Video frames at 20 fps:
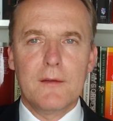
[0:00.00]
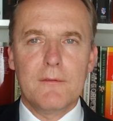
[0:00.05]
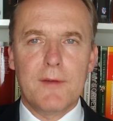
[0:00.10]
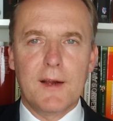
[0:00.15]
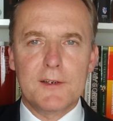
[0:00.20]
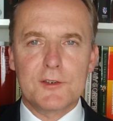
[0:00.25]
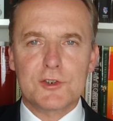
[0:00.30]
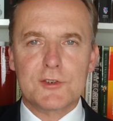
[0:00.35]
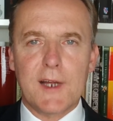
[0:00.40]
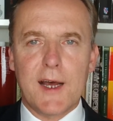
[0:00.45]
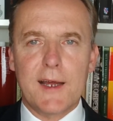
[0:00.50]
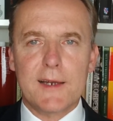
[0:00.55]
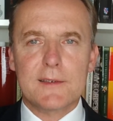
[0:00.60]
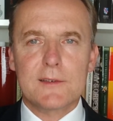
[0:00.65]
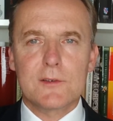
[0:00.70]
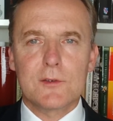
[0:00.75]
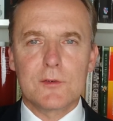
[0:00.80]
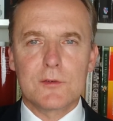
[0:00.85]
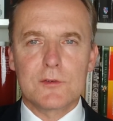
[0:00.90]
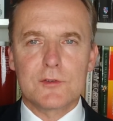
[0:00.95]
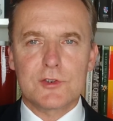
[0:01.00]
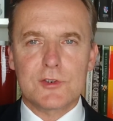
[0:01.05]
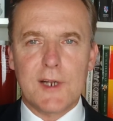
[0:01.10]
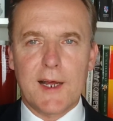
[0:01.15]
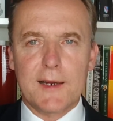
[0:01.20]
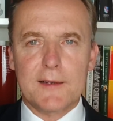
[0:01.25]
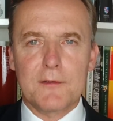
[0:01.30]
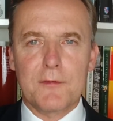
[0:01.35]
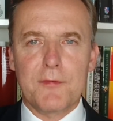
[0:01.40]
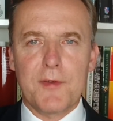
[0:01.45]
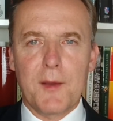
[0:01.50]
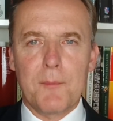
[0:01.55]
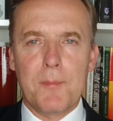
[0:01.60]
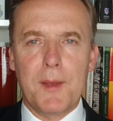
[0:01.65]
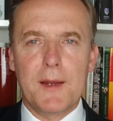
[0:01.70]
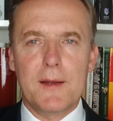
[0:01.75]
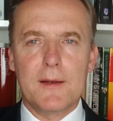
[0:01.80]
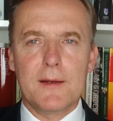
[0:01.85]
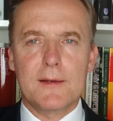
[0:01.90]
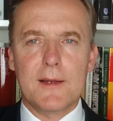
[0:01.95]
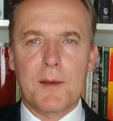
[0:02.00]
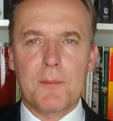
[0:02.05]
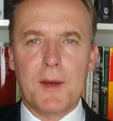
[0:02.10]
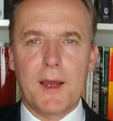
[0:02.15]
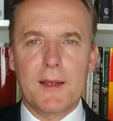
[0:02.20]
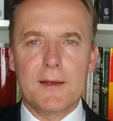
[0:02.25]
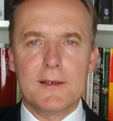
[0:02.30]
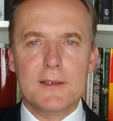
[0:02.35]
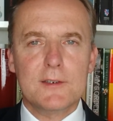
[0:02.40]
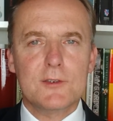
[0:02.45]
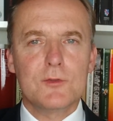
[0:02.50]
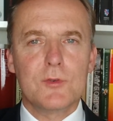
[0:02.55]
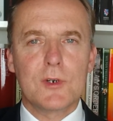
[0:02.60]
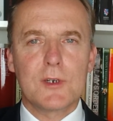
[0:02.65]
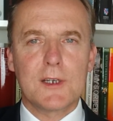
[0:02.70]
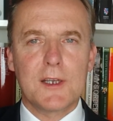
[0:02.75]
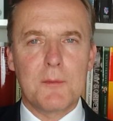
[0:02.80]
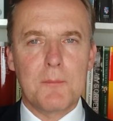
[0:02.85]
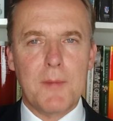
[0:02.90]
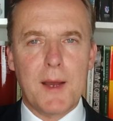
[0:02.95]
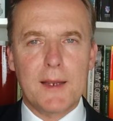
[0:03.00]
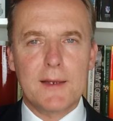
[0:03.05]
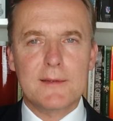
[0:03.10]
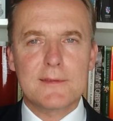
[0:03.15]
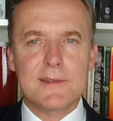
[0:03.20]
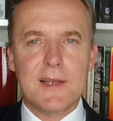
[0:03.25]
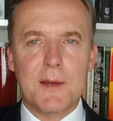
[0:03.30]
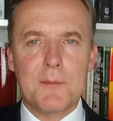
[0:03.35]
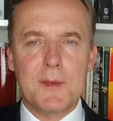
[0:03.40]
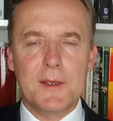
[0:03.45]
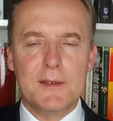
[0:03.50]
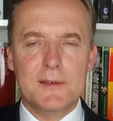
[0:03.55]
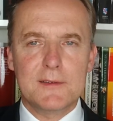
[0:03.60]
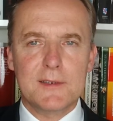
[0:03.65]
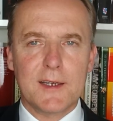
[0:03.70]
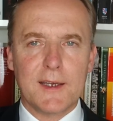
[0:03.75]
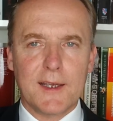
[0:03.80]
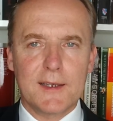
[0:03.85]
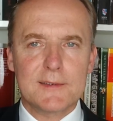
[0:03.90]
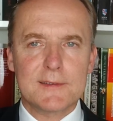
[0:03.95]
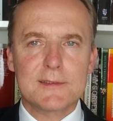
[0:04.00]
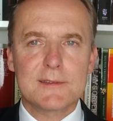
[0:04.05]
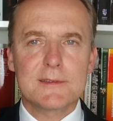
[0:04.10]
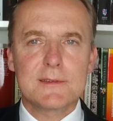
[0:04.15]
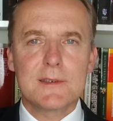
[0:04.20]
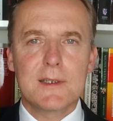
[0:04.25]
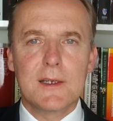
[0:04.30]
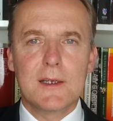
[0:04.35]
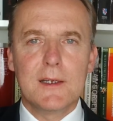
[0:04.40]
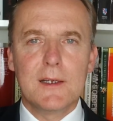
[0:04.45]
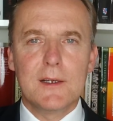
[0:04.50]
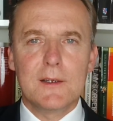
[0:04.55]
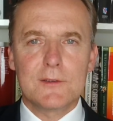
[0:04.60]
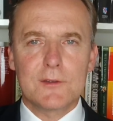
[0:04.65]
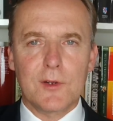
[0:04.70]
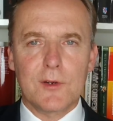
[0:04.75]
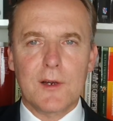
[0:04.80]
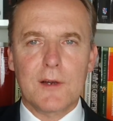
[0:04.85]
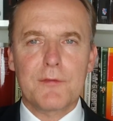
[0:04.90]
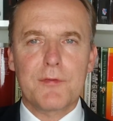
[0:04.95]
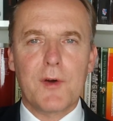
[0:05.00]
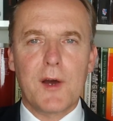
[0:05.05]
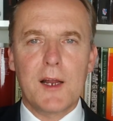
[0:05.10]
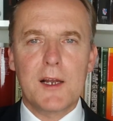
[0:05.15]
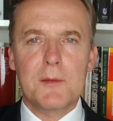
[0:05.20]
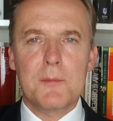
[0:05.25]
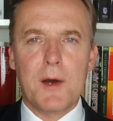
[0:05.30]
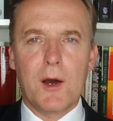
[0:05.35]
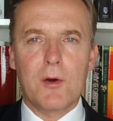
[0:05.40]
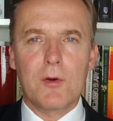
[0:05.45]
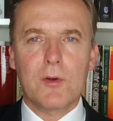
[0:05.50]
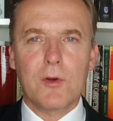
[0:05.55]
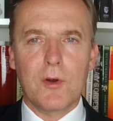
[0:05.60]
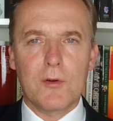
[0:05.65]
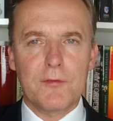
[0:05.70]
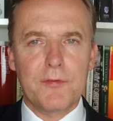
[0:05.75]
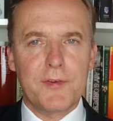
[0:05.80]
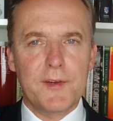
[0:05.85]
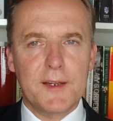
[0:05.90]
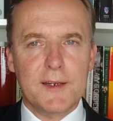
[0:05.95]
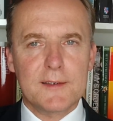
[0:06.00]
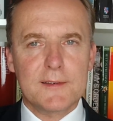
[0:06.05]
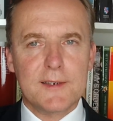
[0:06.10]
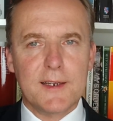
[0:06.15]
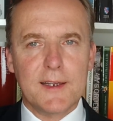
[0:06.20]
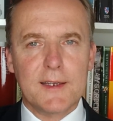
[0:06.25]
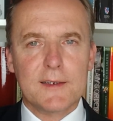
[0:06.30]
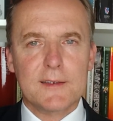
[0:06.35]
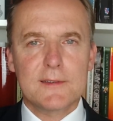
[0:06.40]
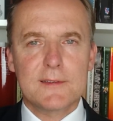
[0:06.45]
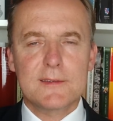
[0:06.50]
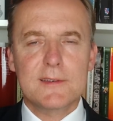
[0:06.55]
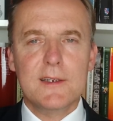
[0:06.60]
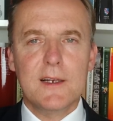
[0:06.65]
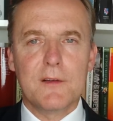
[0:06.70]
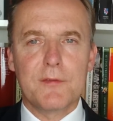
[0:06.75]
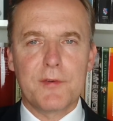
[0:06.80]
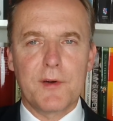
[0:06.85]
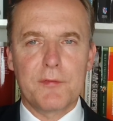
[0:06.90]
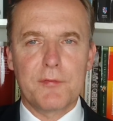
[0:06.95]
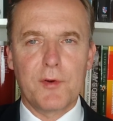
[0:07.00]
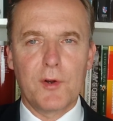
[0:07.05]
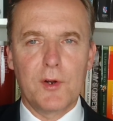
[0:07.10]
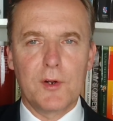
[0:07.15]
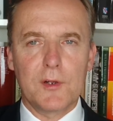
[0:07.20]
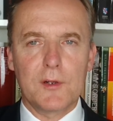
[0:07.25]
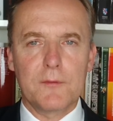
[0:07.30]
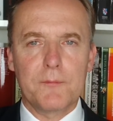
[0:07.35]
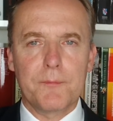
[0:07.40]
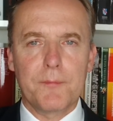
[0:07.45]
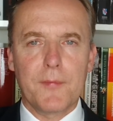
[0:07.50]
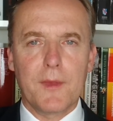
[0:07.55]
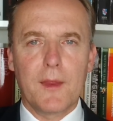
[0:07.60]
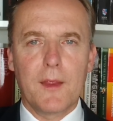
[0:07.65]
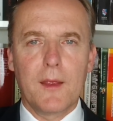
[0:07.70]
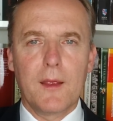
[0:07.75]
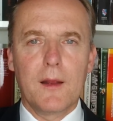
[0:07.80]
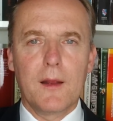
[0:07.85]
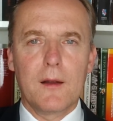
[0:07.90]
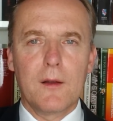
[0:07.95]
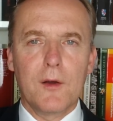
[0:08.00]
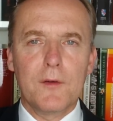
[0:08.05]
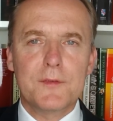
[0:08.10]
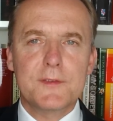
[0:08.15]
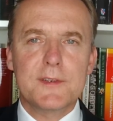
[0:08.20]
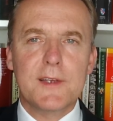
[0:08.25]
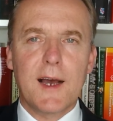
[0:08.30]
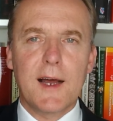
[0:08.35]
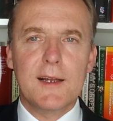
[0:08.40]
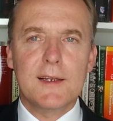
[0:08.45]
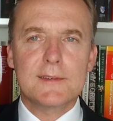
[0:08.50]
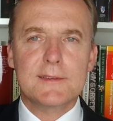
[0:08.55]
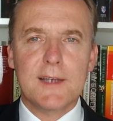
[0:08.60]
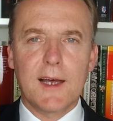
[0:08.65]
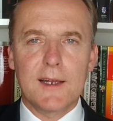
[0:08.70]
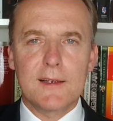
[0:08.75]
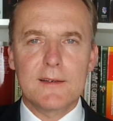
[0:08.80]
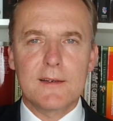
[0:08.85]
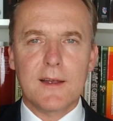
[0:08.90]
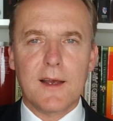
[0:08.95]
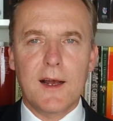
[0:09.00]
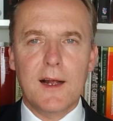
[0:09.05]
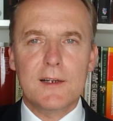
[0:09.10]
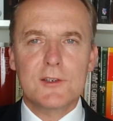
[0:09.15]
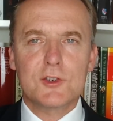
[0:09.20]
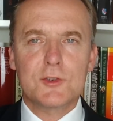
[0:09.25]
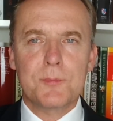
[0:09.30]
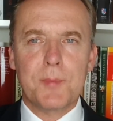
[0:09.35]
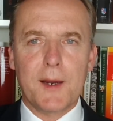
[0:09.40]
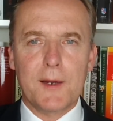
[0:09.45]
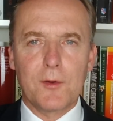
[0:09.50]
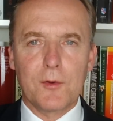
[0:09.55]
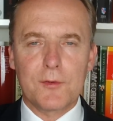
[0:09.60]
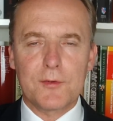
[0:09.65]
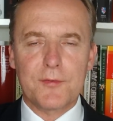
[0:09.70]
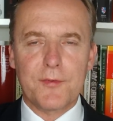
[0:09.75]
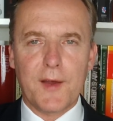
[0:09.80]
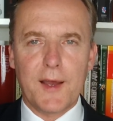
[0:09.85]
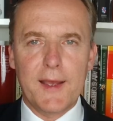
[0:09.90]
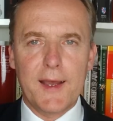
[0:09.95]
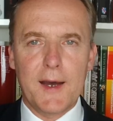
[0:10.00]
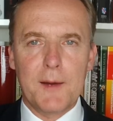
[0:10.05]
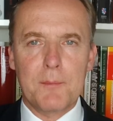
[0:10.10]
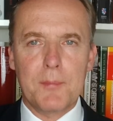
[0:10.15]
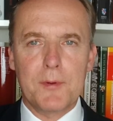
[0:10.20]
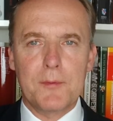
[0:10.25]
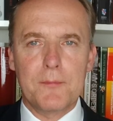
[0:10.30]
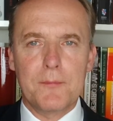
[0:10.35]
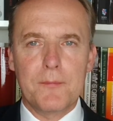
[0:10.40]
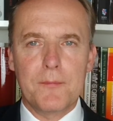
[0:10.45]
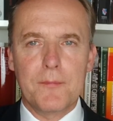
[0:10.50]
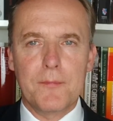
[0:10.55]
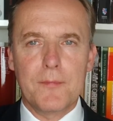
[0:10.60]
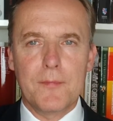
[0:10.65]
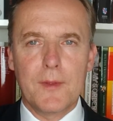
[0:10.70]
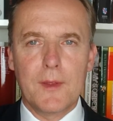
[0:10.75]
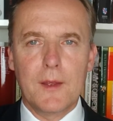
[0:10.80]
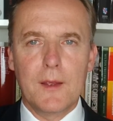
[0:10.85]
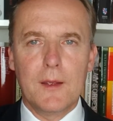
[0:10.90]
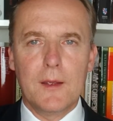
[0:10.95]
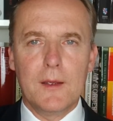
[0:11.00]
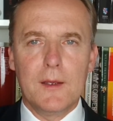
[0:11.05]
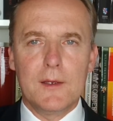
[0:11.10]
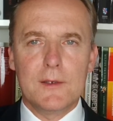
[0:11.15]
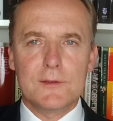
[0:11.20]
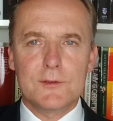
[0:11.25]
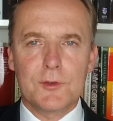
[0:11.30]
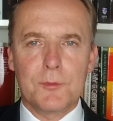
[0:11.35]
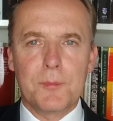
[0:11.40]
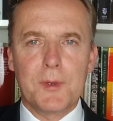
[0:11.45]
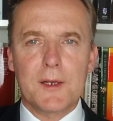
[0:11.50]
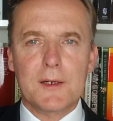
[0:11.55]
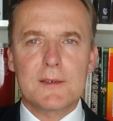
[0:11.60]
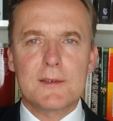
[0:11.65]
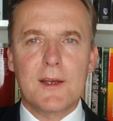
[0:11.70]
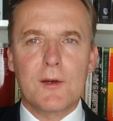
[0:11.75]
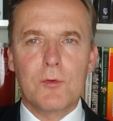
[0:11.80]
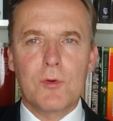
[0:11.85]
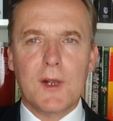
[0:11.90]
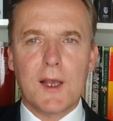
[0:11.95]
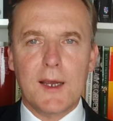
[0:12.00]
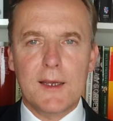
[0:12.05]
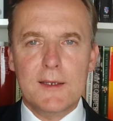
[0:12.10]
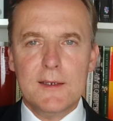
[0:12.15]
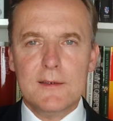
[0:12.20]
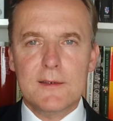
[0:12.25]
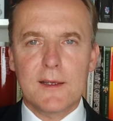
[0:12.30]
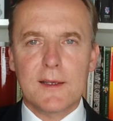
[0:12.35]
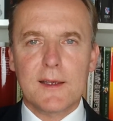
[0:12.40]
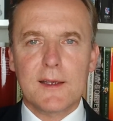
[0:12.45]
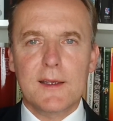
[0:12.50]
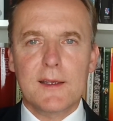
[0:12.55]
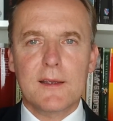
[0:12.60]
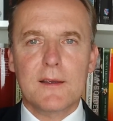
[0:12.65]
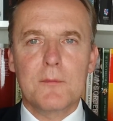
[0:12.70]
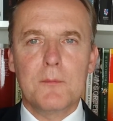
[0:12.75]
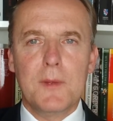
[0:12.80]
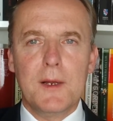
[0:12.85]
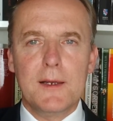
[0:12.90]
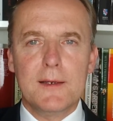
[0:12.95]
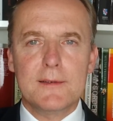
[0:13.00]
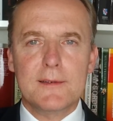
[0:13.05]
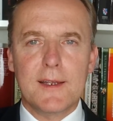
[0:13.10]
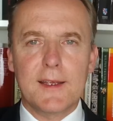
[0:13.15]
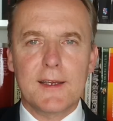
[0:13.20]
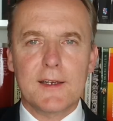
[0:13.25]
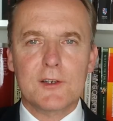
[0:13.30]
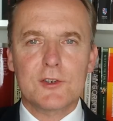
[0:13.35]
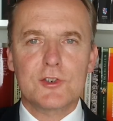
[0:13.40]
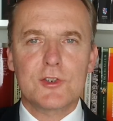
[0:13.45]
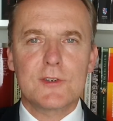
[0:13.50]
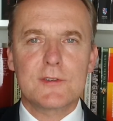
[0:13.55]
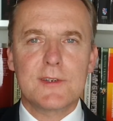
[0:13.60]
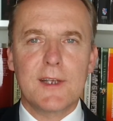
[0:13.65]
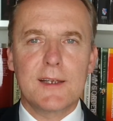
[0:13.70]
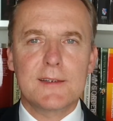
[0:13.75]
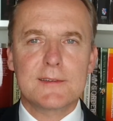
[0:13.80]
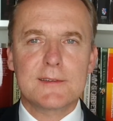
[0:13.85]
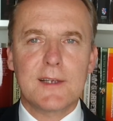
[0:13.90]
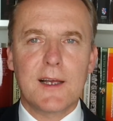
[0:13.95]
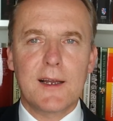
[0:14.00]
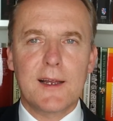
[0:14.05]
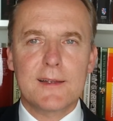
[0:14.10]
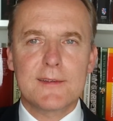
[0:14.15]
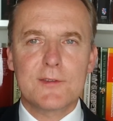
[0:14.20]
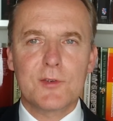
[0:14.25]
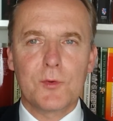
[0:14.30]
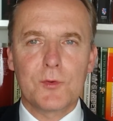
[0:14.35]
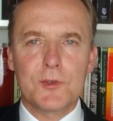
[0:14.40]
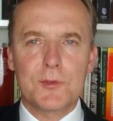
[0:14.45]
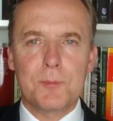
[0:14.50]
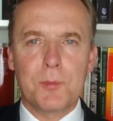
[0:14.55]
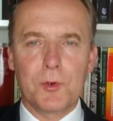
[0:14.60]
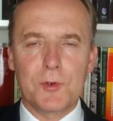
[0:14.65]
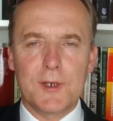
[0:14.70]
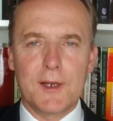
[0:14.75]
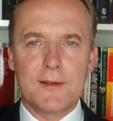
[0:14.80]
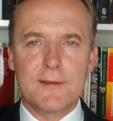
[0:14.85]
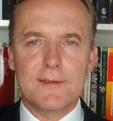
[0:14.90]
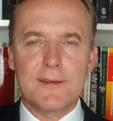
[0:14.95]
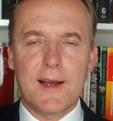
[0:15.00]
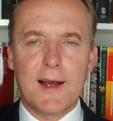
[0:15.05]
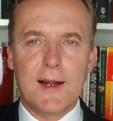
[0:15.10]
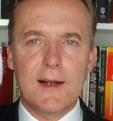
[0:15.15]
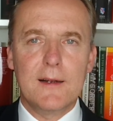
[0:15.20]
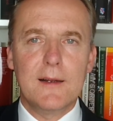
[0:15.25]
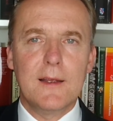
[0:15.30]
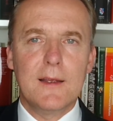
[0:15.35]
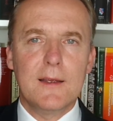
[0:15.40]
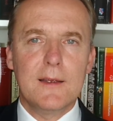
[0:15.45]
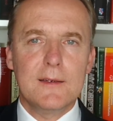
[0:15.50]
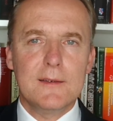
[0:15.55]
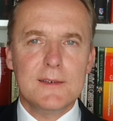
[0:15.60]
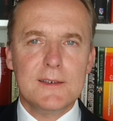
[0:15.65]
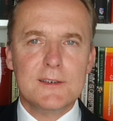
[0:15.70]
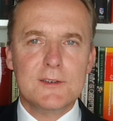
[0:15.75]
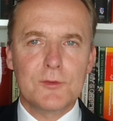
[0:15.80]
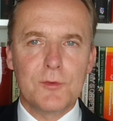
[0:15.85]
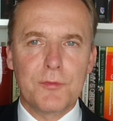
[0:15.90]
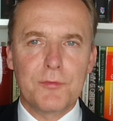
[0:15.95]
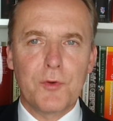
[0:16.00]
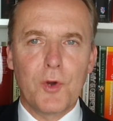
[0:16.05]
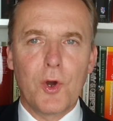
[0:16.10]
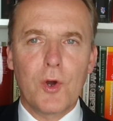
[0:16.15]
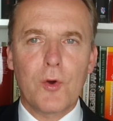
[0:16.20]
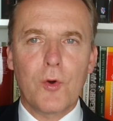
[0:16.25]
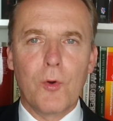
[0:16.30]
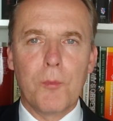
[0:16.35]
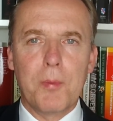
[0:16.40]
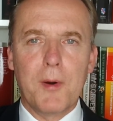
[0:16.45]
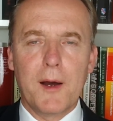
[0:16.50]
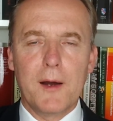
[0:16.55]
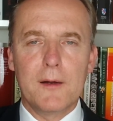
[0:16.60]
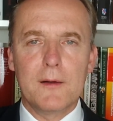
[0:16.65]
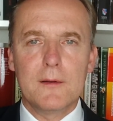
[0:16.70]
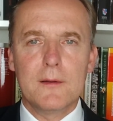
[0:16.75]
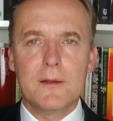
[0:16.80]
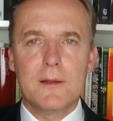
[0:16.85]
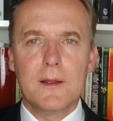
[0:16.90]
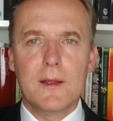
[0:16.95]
Weil Staaten und Staatenverbände dabei nicht nur gemeinsame Interessen, sondern vor allem auch konfliktäre Ziele verfolgen, läuft sie alles andere als spannungsfrei ab so birgt der Ukraine-Krieg militärisches Eskalationspotenzial nicht nur für Europa.